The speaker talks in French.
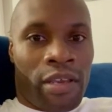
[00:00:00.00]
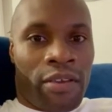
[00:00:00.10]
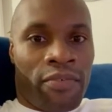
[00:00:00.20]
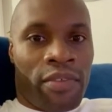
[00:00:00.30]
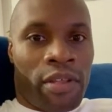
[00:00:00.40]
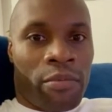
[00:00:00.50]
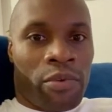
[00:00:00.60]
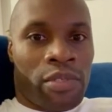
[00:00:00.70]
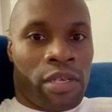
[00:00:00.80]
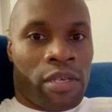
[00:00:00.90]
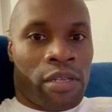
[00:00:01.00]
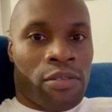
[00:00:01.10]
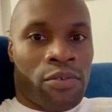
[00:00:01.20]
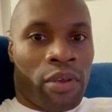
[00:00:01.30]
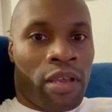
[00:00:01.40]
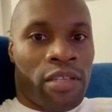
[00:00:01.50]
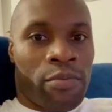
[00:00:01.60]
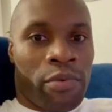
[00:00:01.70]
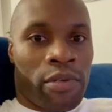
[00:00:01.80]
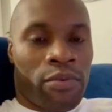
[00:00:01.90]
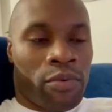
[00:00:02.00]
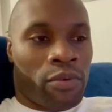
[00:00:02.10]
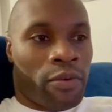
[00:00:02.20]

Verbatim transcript: finalement ça ne se réalise pas, donc.